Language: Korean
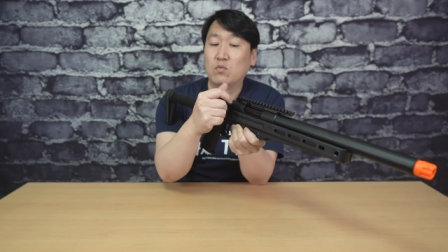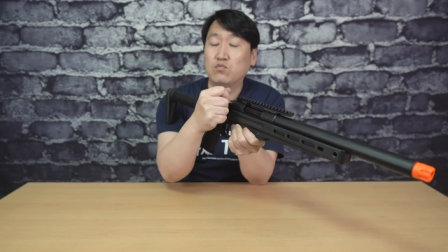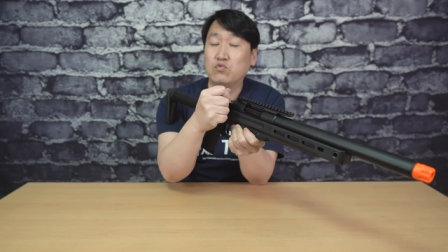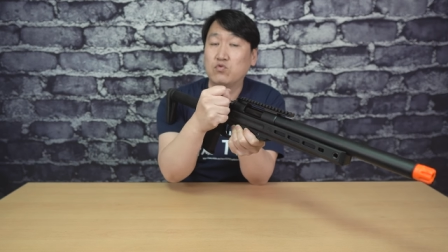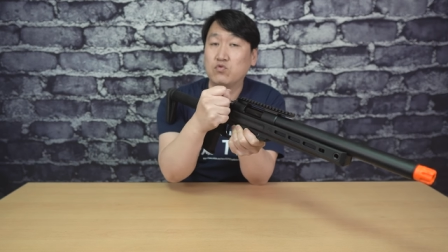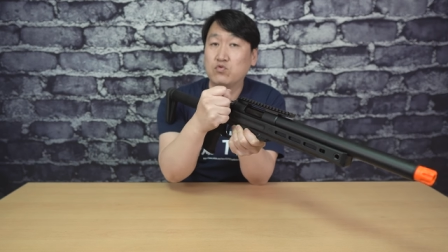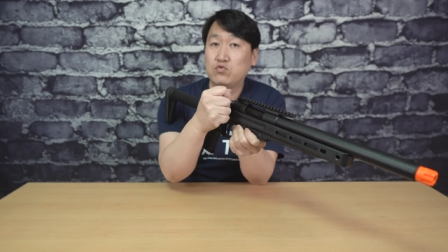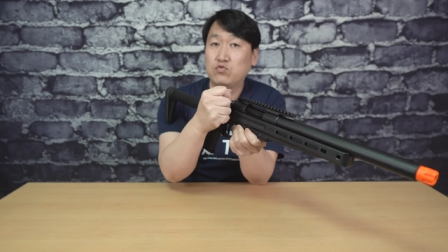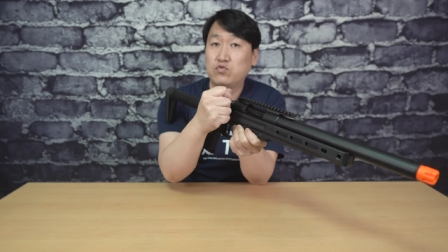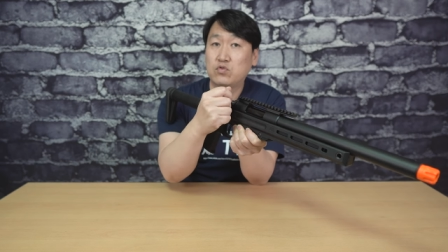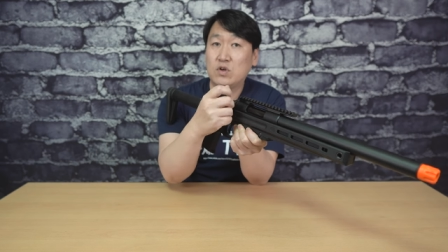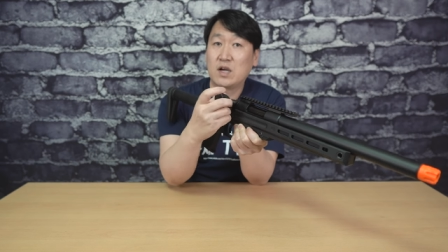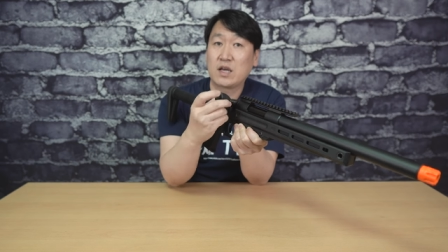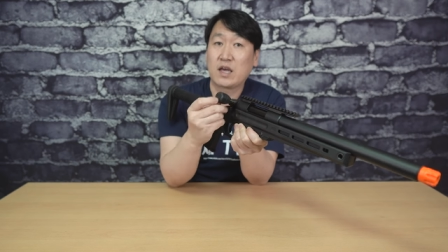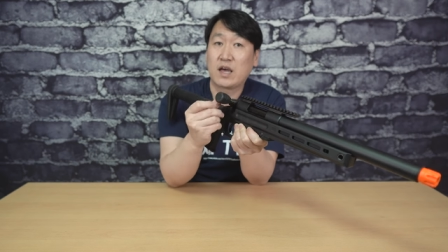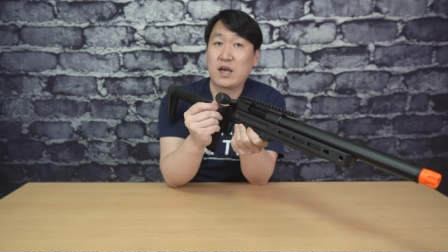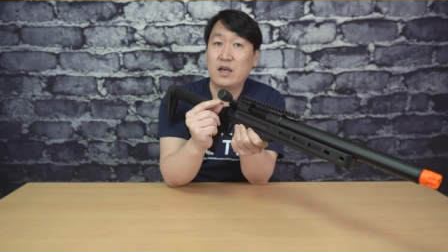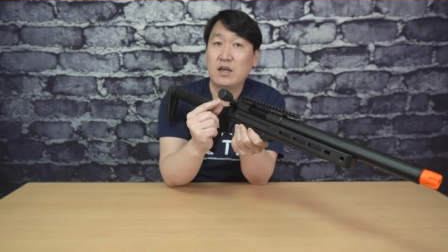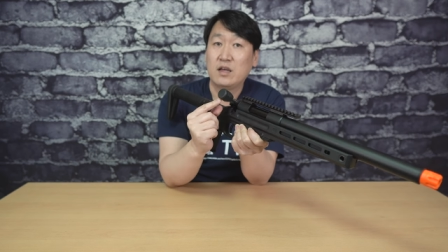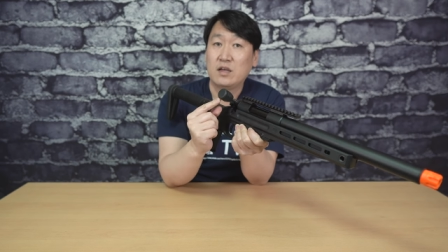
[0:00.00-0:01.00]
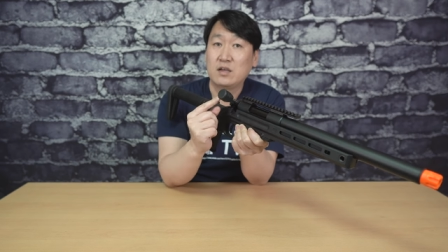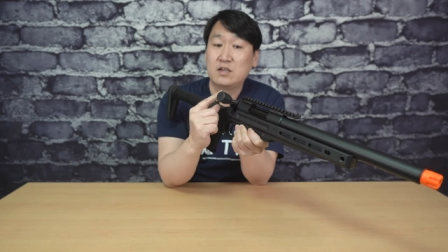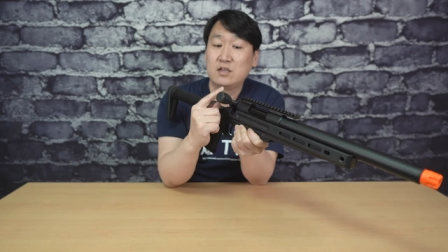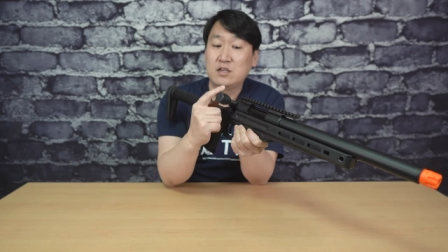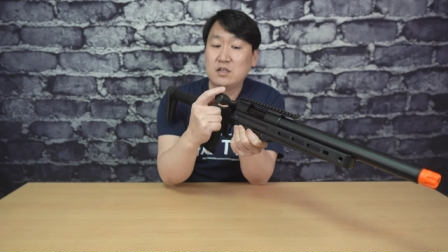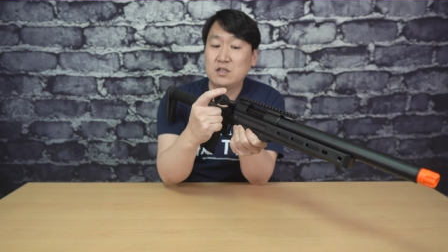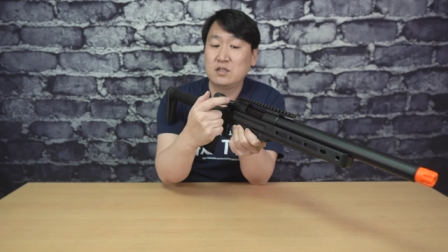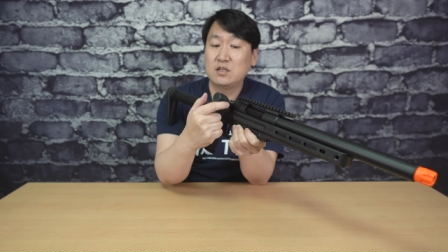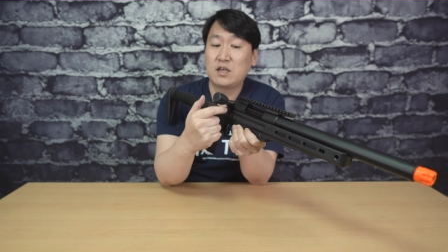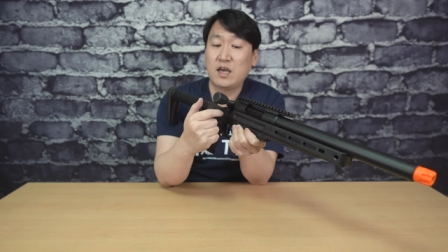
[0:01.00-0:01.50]
묵툭하게
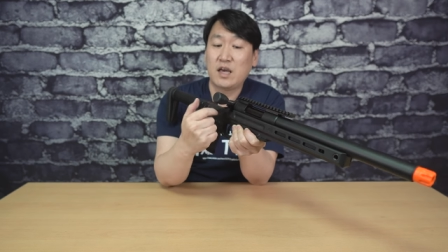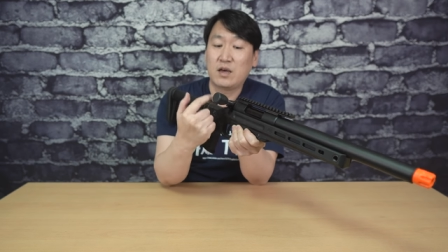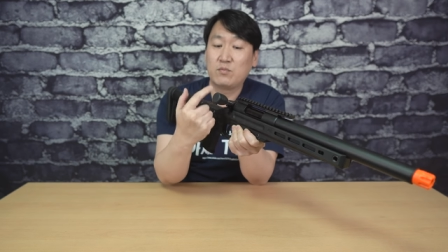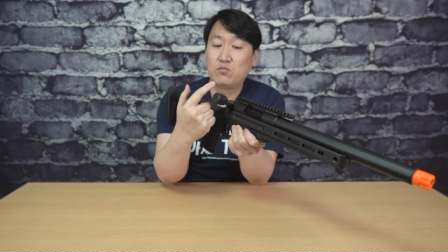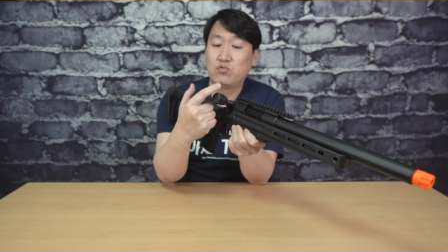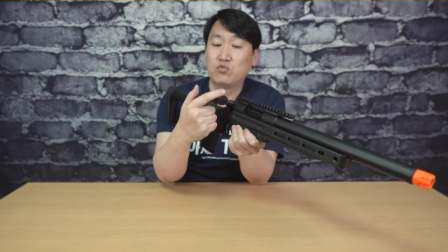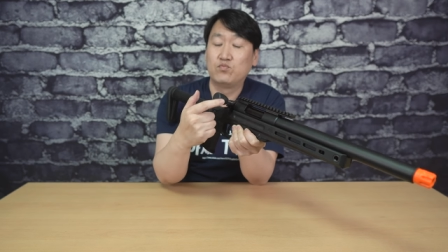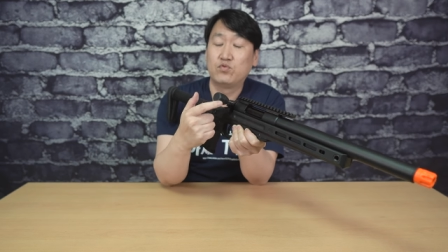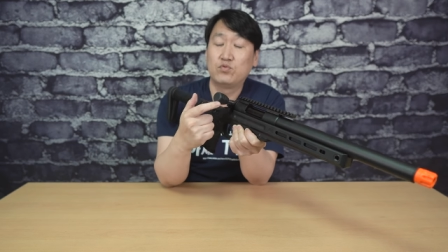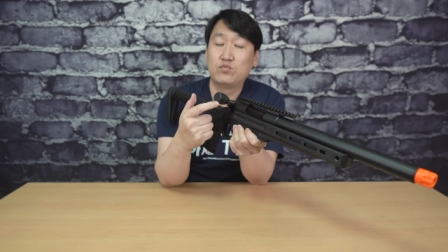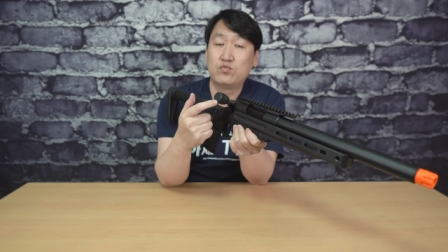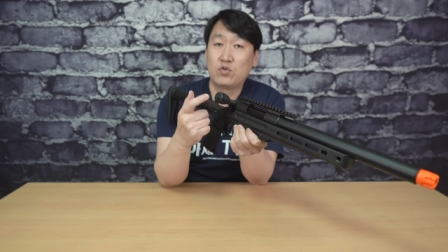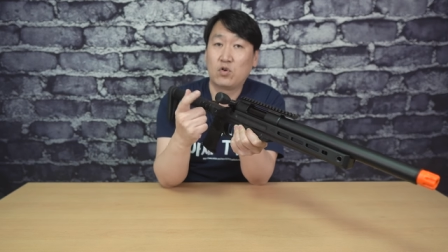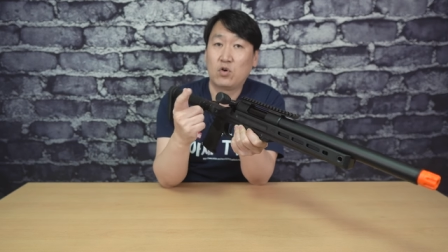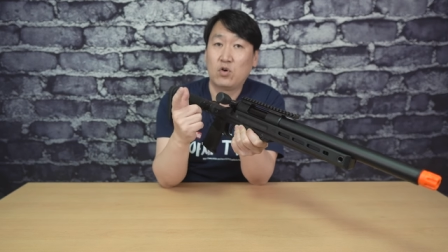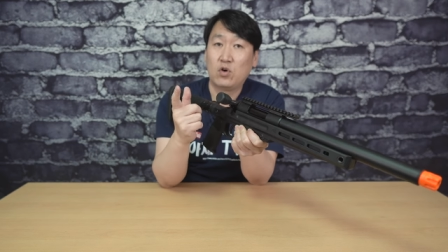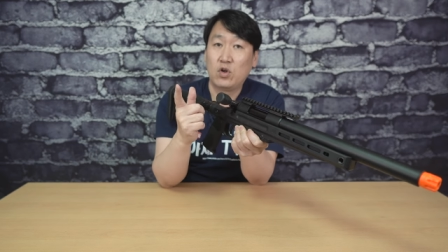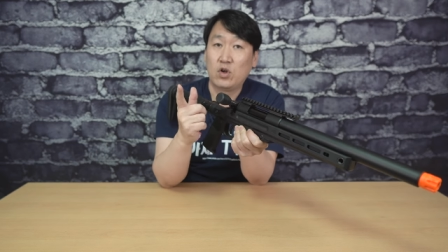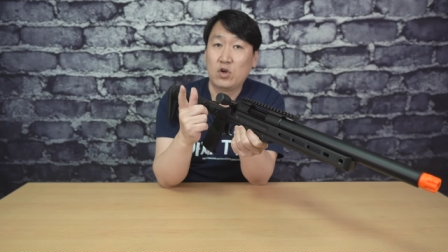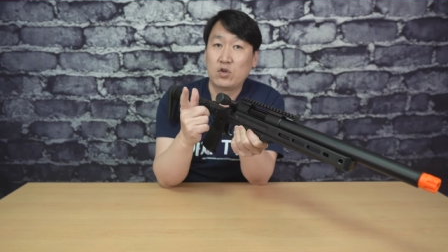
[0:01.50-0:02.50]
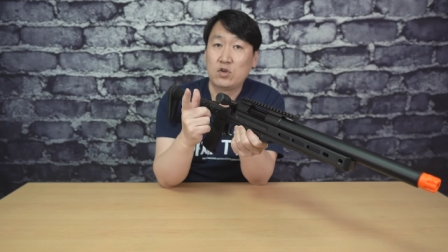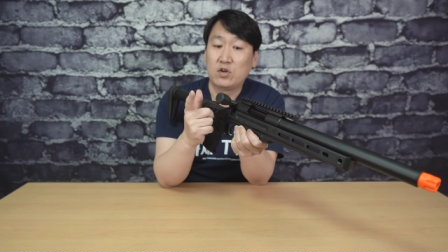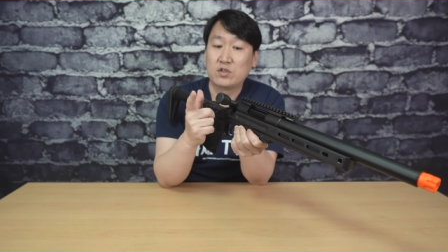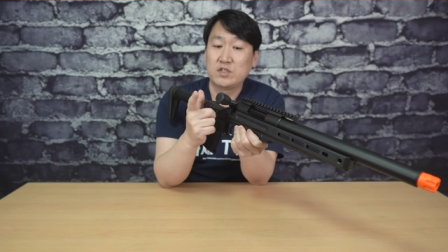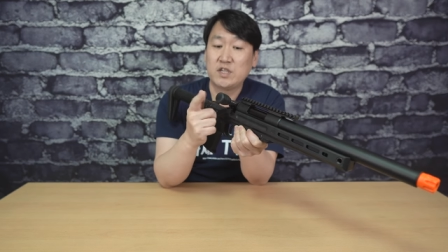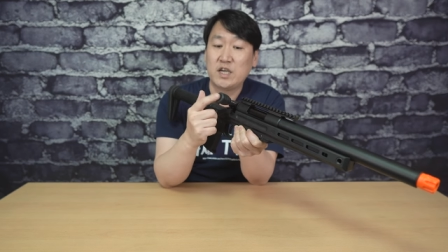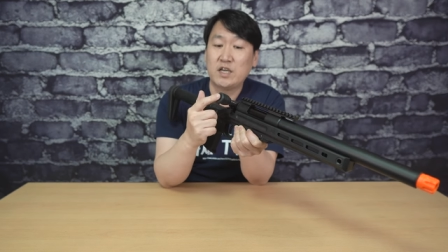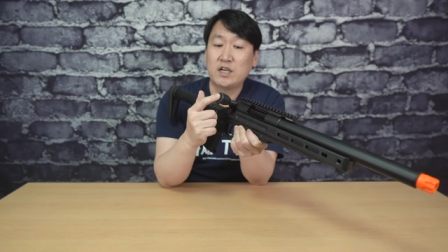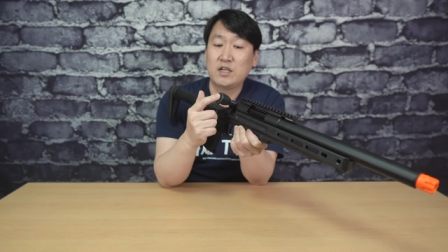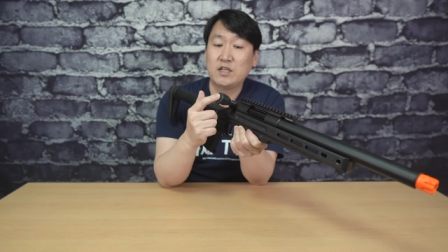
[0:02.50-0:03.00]
큰 게 부품으로 어,
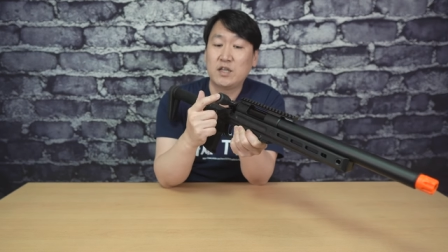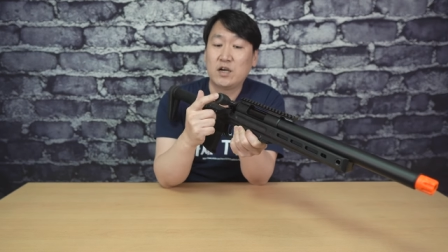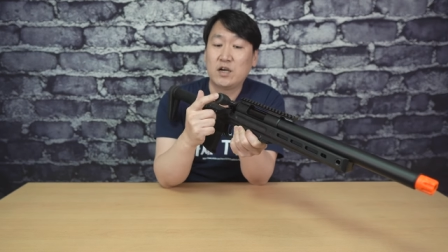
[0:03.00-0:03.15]
체결이